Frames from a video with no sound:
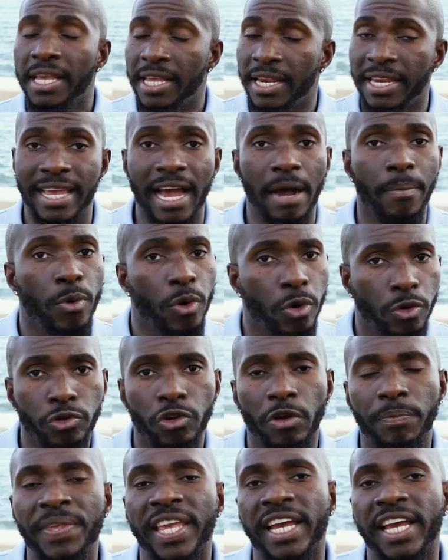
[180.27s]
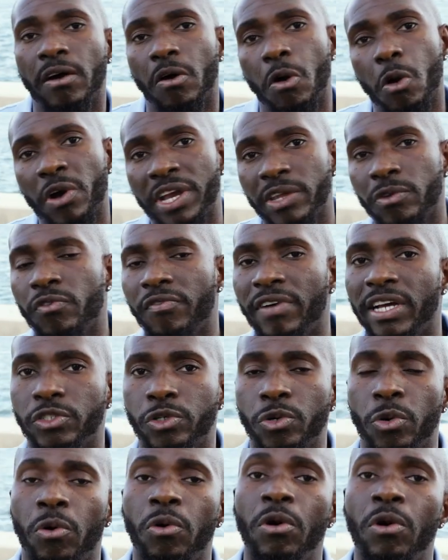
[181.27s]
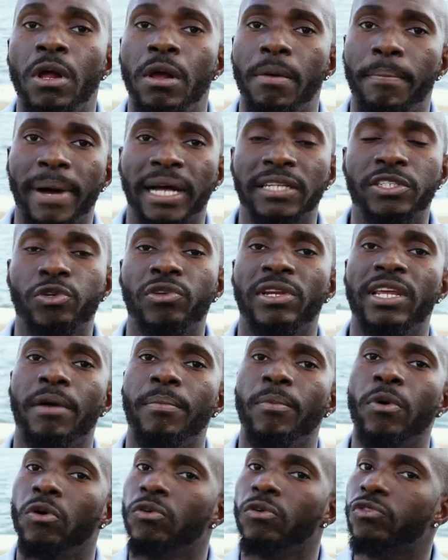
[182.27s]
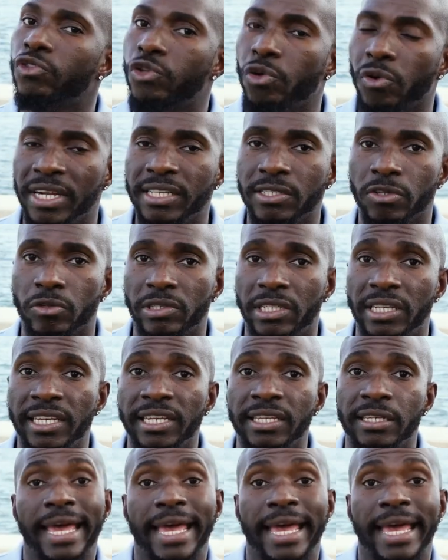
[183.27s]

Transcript: Il y a beaucoup de biens en rénovation, particulièrement sur les Antilles.